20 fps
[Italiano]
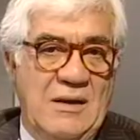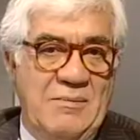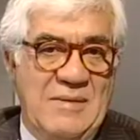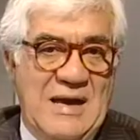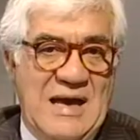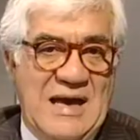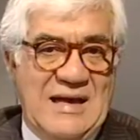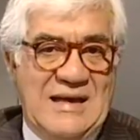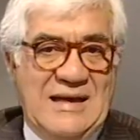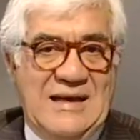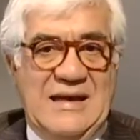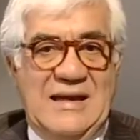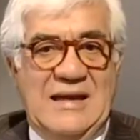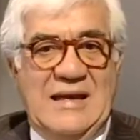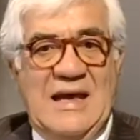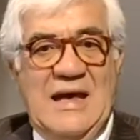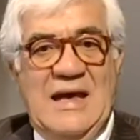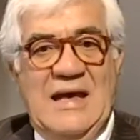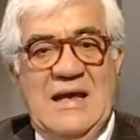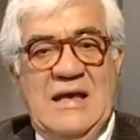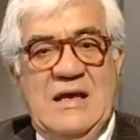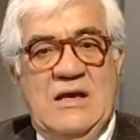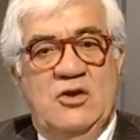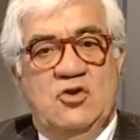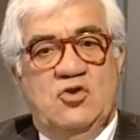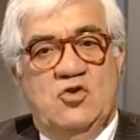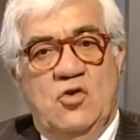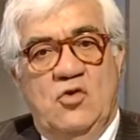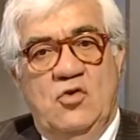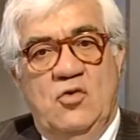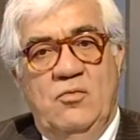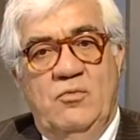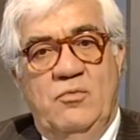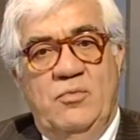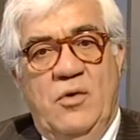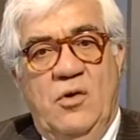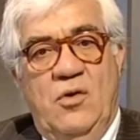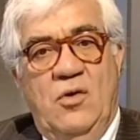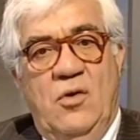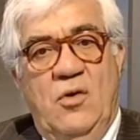macchina, sono un
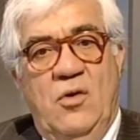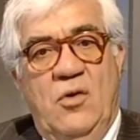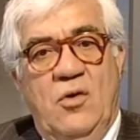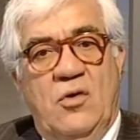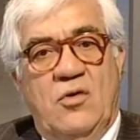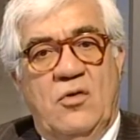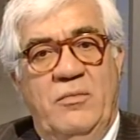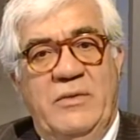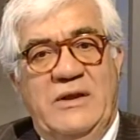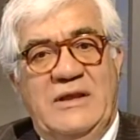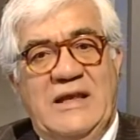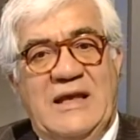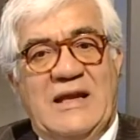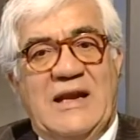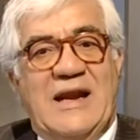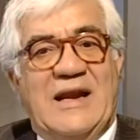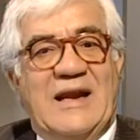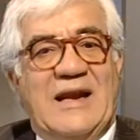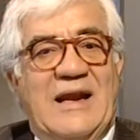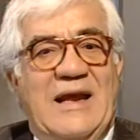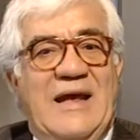po' come doloranti